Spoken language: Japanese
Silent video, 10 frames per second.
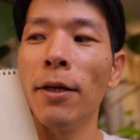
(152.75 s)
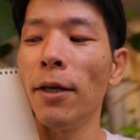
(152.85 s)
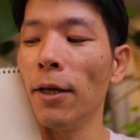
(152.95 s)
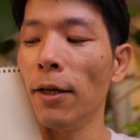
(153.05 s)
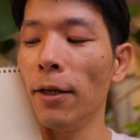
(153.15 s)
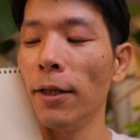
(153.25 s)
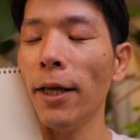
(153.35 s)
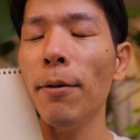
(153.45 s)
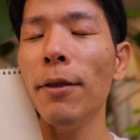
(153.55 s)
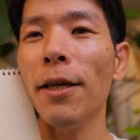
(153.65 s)
えー、
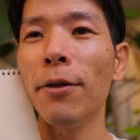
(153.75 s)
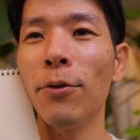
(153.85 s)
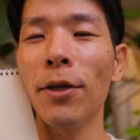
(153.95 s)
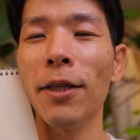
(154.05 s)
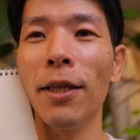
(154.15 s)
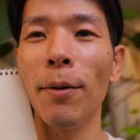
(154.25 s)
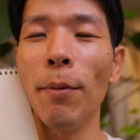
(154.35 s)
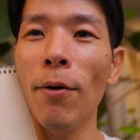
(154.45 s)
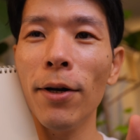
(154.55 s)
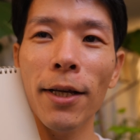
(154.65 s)
悩んでいる時って
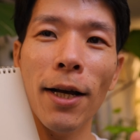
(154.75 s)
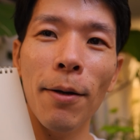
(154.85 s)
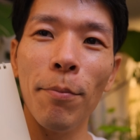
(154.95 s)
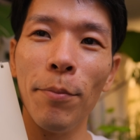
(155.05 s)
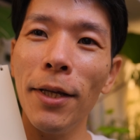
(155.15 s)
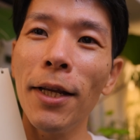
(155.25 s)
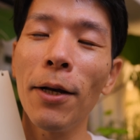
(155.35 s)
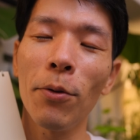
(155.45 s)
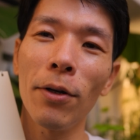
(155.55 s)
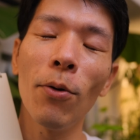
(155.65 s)
周りが見えな
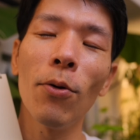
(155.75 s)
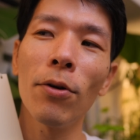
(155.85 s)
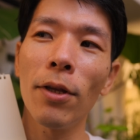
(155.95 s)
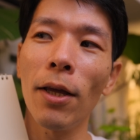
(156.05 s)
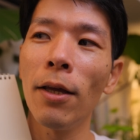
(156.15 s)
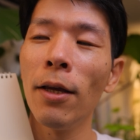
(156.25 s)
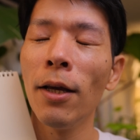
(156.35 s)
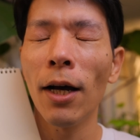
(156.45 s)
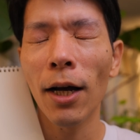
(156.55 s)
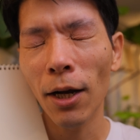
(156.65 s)
いことが多くて、
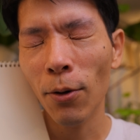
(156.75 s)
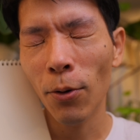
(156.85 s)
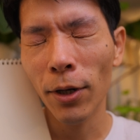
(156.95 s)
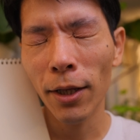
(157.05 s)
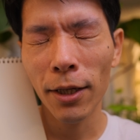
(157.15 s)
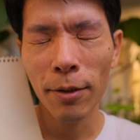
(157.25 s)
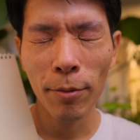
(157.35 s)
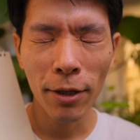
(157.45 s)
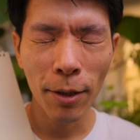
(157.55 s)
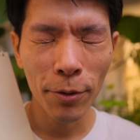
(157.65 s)
ああ、こうなってし
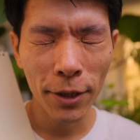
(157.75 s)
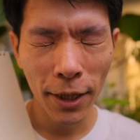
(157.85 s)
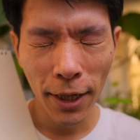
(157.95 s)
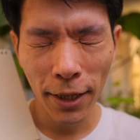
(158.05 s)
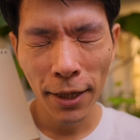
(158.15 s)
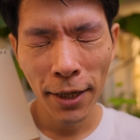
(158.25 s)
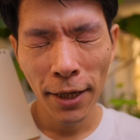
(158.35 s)
まうかもしれない。